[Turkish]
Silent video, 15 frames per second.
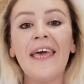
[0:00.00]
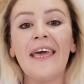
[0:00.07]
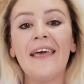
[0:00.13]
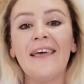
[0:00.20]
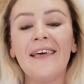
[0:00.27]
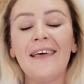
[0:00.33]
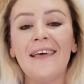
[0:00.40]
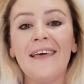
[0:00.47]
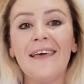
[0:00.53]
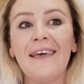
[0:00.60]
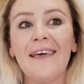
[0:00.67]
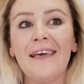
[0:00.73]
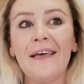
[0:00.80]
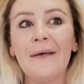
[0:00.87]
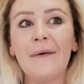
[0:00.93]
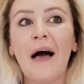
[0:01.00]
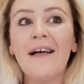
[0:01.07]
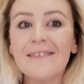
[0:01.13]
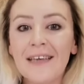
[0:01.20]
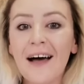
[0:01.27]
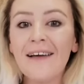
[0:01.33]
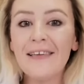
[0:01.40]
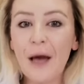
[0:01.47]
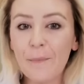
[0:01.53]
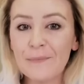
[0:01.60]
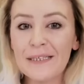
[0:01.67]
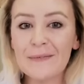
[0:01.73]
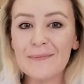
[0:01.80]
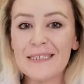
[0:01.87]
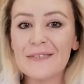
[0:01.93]
ve e, hata
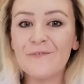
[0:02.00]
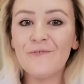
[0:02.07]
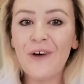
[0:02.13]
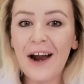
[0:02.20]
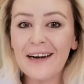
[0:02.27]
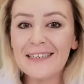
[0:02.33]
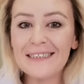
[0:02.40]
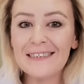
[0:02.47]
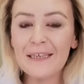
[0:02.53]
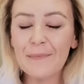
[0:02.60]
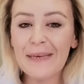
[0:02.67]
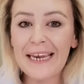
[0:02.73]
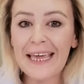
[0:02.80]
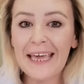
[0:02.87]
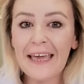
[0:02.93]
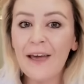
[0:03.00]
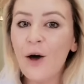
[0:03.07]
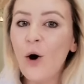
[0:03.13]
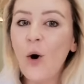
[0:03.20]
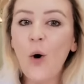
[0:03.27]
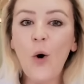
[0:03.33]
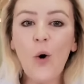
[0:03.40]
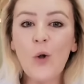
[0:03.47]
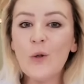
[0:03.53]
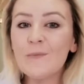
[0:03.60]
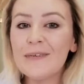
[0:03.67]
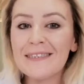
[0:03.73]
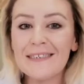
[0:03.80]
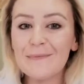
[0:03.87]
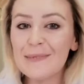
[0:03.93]
yaptığımızın farkında bile
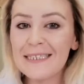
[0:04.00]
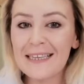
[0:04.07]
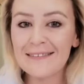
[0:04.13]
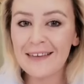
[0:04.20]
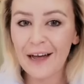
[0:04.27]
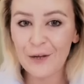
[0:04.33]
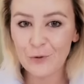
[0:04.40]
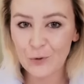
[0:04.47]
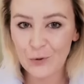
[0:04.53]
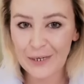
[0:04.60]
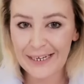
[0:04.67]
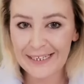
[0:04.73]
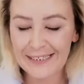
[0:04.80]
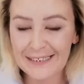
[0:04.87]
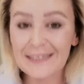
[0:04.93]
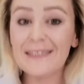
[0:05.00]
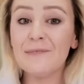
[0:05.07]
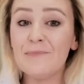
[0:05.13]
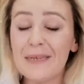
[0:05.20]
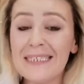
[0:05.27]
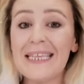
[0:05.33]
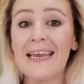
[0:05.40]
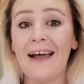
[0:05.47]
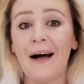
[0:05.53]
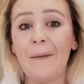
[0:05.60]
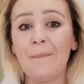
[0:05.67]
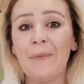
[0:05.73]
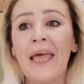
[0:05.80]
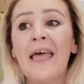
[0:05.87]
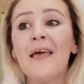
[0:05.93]
olmadığımız hata türleridir.
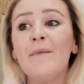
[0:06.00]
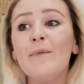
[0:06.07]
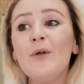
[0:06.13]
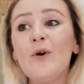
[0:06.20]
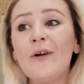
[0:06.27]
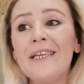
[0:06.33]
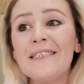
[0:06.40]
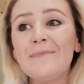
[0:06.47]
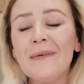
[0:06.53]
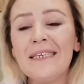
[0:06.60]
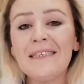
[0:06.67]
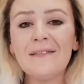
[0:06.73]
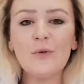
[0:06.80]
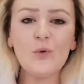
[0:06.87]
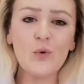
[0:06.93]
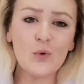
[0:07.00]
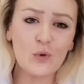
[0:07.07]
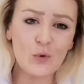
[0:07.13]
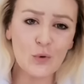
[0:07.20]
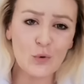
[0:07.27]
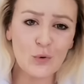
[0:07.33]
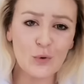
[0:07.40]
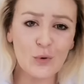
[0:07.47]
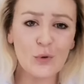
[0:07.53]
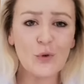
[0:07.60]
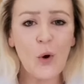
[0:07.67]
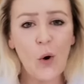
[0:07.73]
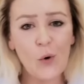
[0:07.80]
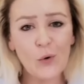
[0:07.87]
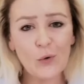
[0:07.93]
Mesela bir öğretmenin
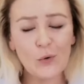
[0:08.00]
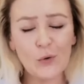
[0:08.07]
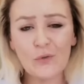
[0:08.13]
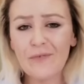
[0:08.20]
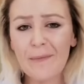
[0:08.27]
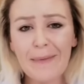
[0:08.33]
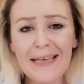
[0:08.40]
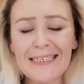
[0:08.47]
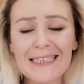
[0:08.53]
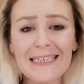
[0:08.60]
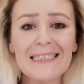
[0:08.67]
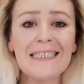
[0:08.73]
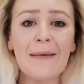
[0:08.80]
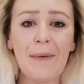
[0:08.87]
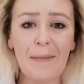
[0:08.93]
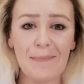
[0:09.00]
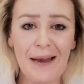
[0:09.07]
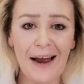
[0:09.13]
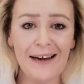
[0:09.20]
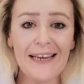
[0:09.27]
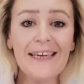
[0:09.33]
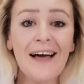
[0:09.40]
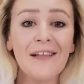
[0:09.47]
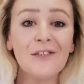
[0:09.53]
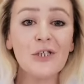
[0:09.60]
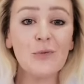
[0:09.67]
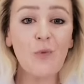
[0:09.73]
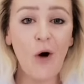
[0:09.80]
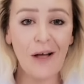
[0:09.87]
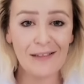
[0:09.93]
uykusuzluk, yorgunluk ve benzeri sebeplerle
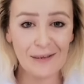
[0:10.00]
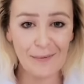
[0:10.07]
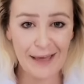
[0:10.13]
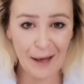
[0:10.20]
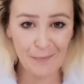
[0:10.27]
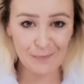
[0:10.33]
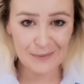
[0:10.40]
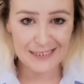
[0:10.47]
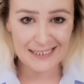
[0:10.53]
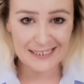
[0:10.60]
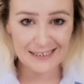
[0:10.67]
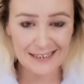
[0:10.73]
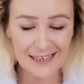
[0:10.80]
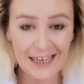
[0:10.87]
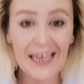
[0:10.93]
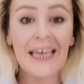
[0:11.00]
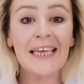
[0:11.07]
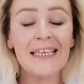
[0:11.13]
yanlış puanlama yapması